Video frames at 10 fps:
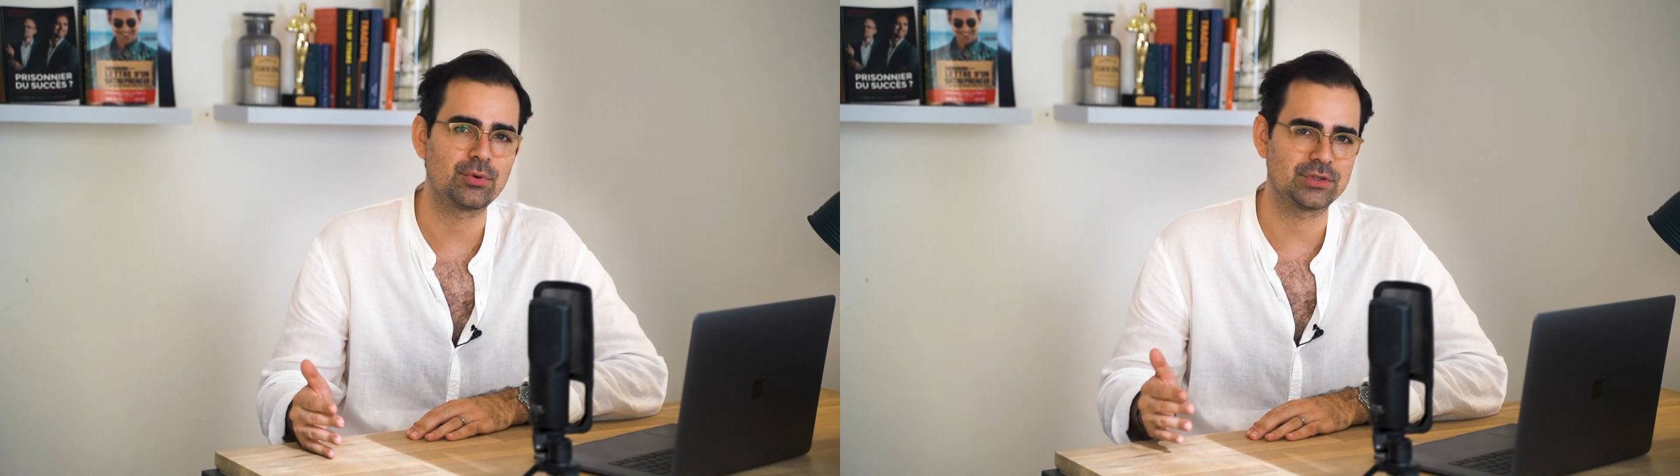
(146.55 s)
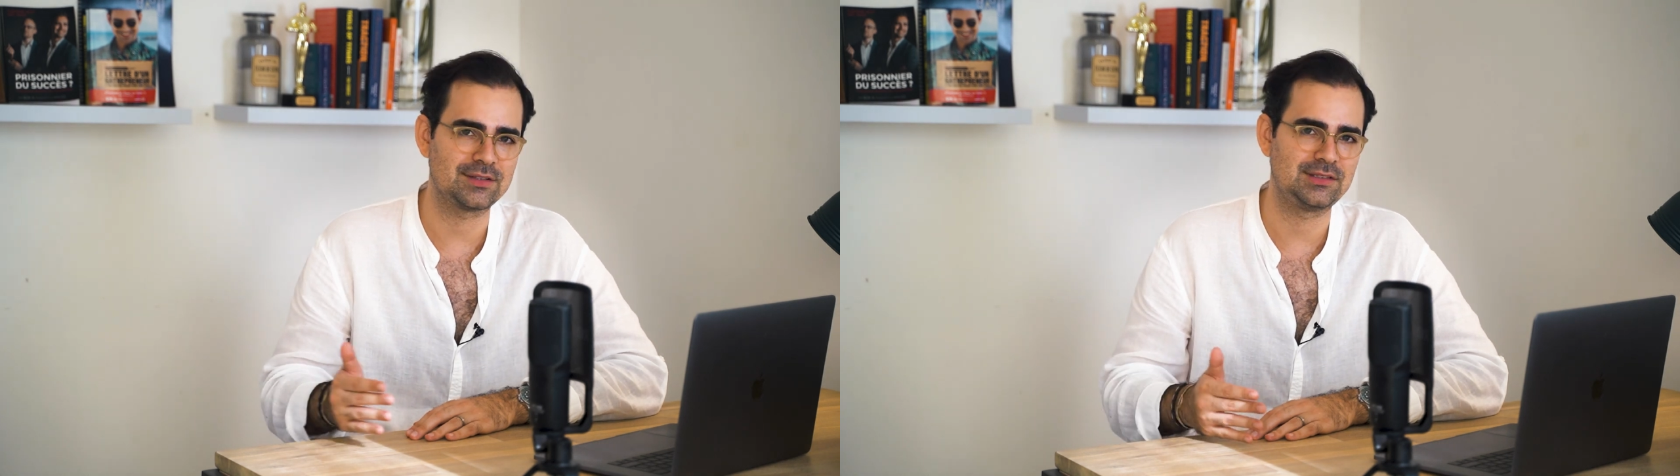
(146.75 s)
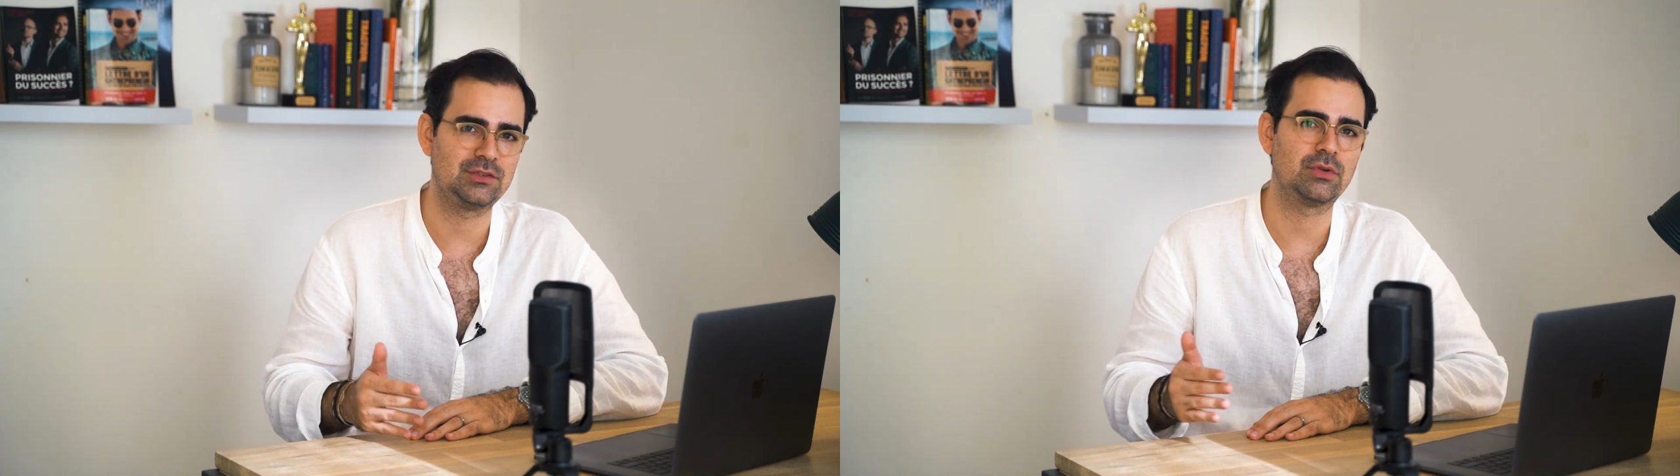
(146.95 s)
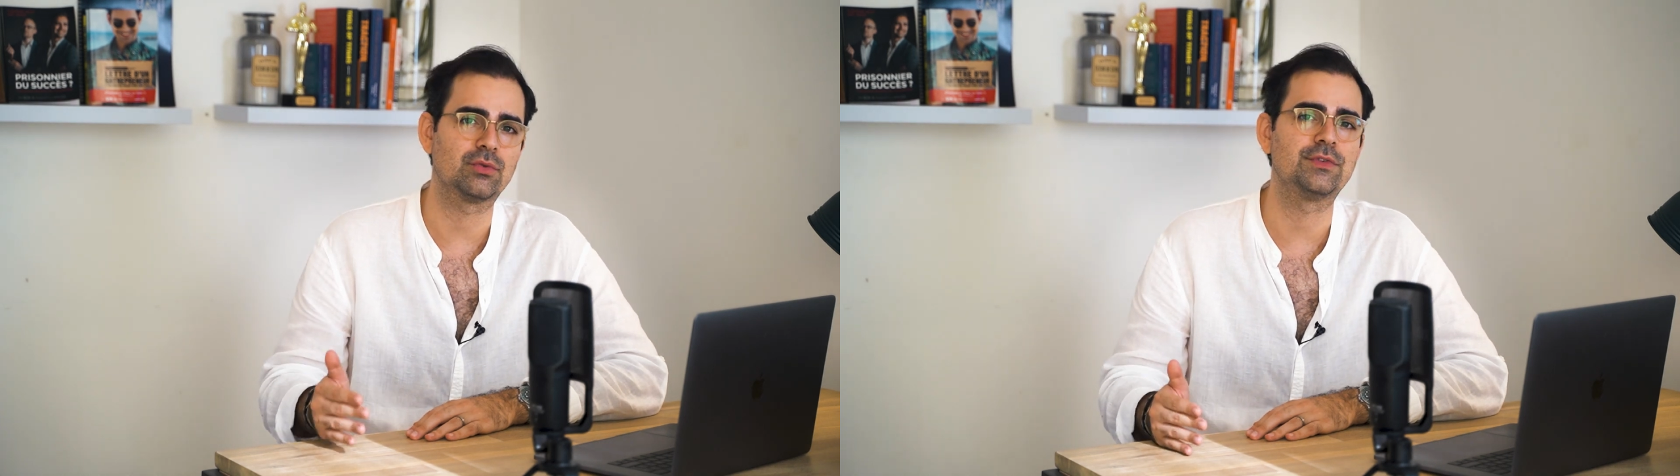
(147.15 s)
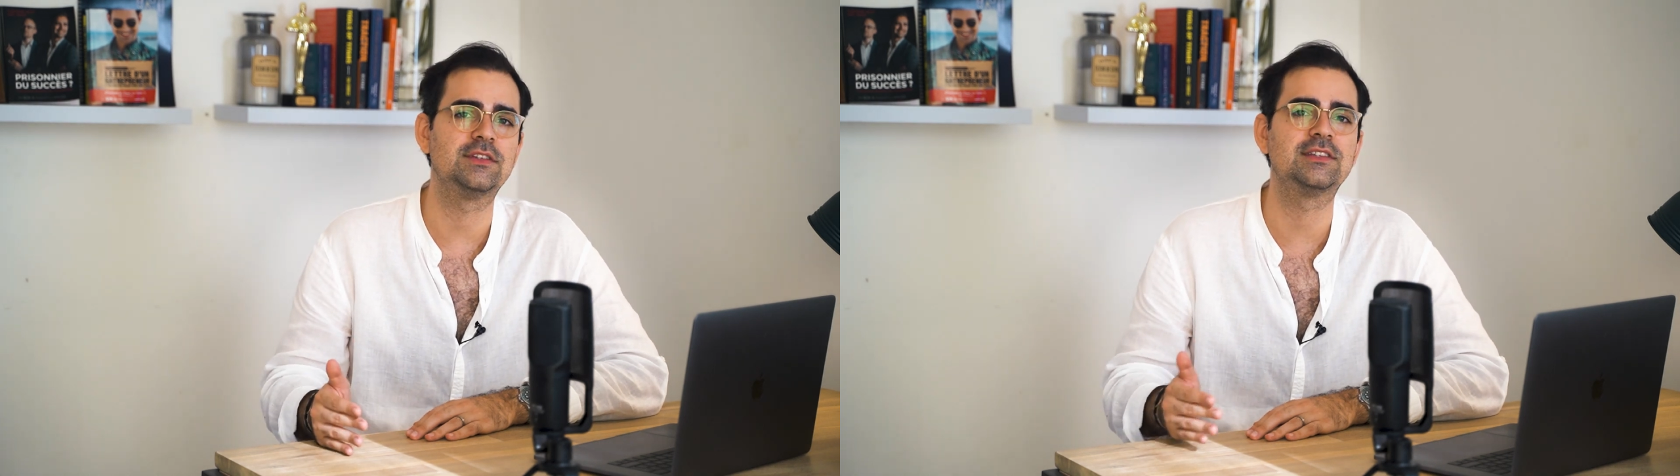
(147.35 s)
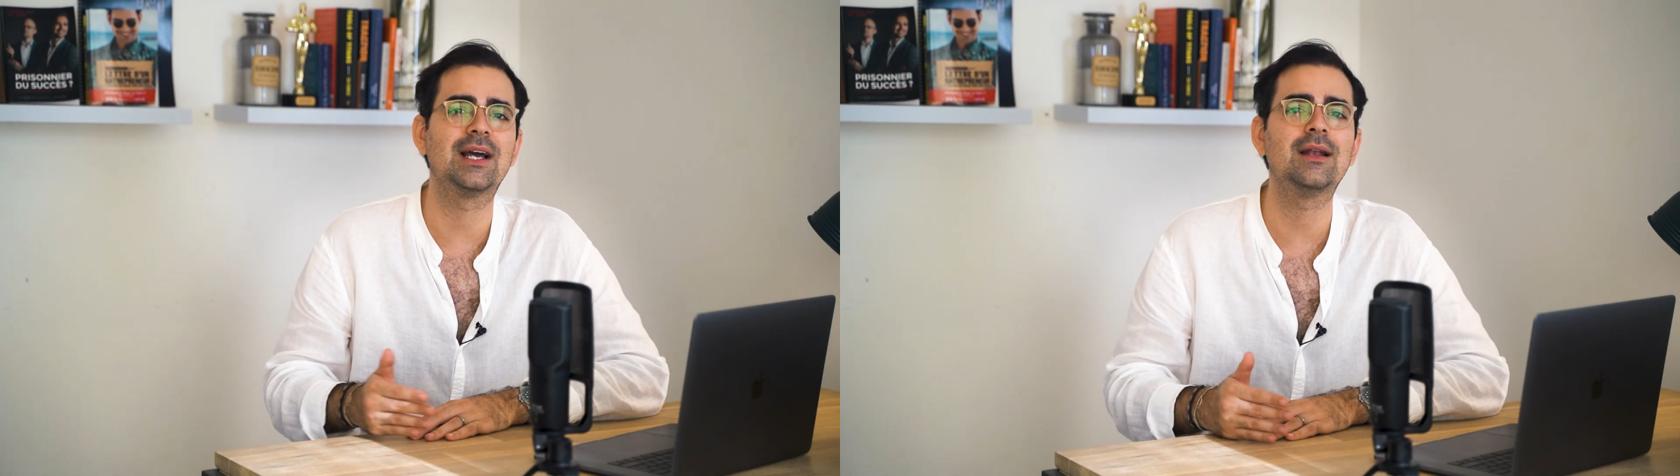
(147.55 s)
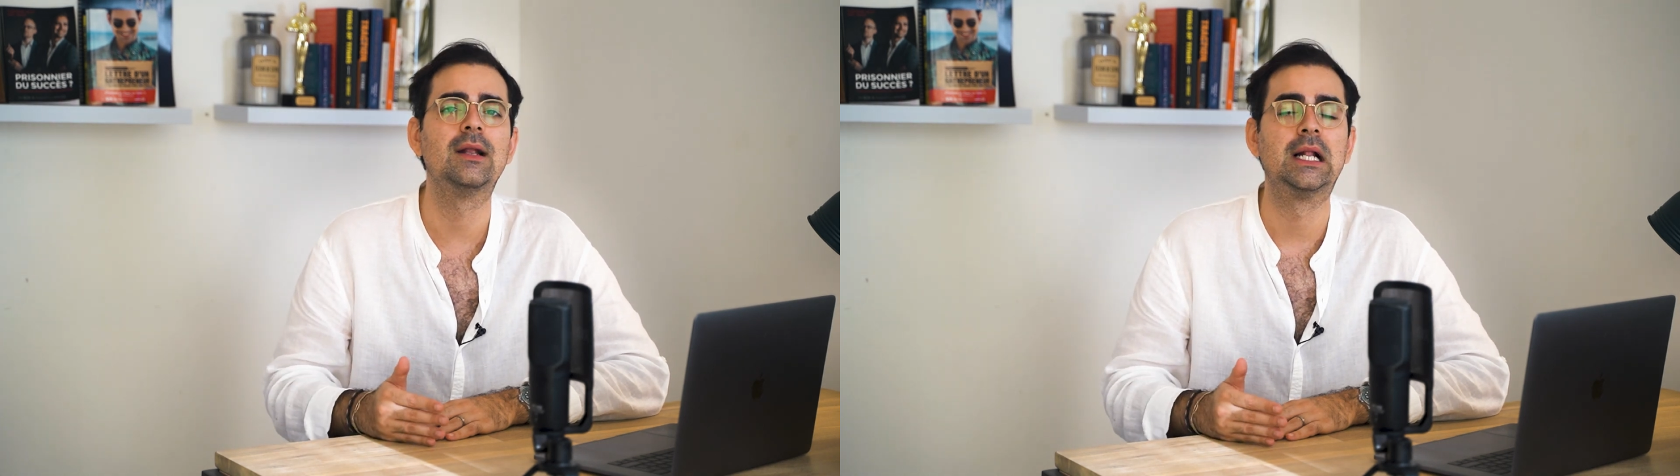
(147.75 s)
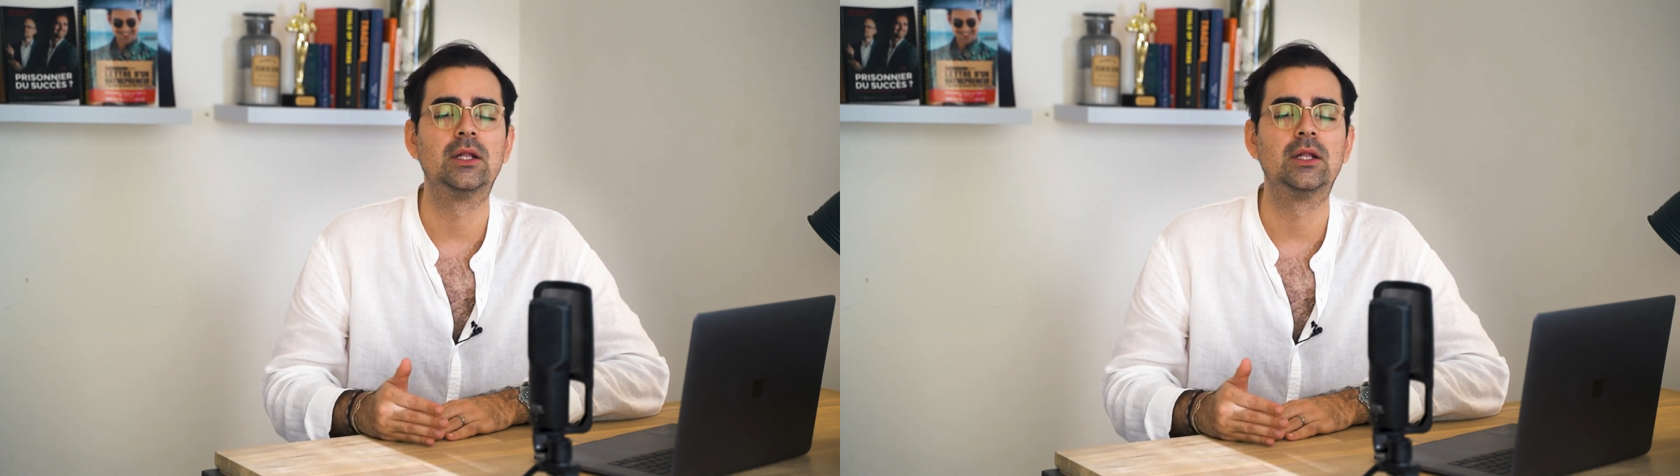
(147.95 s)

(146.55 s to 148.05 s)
pour ta situation fiscale,